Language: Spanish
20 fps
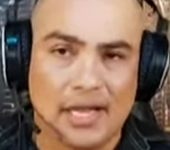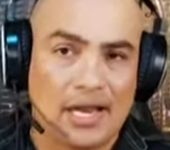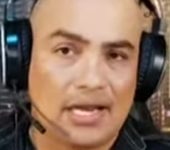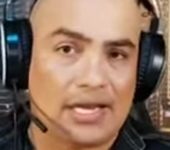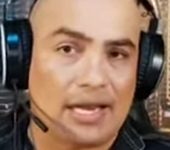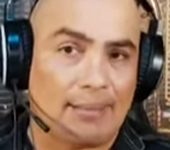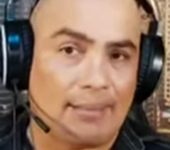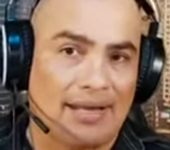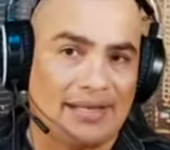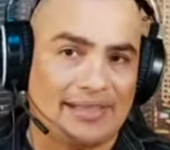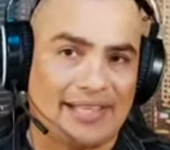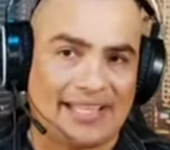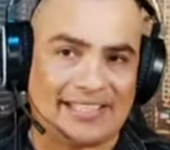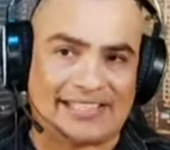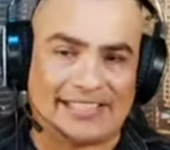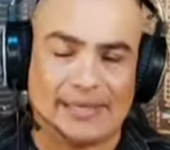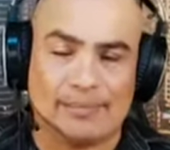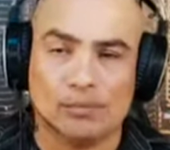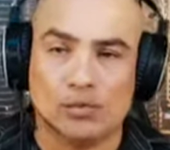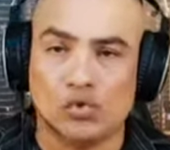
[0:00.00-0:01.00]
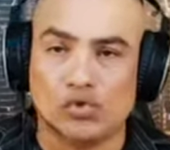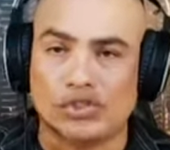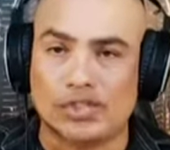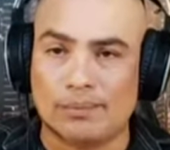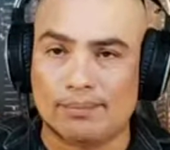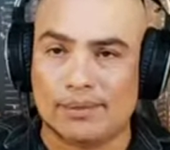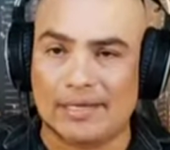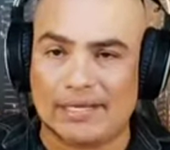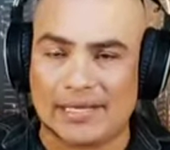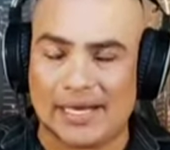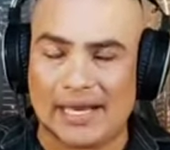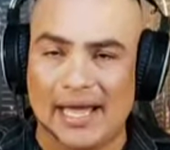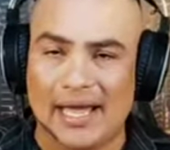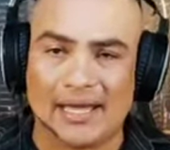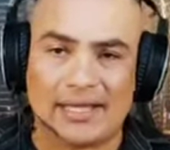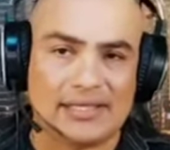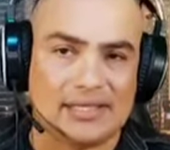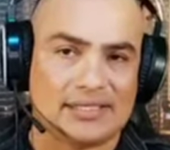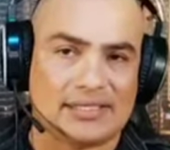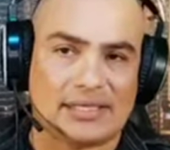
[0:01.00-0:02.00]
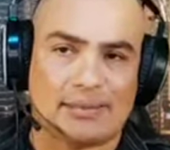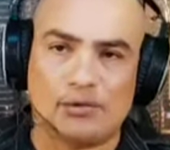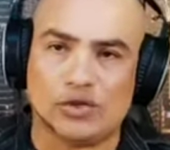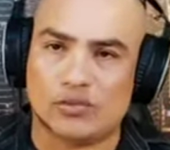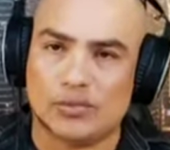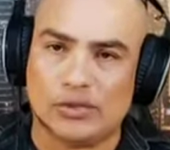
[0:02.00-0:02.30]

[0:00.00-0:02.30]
La maldad se multiplicará y estamos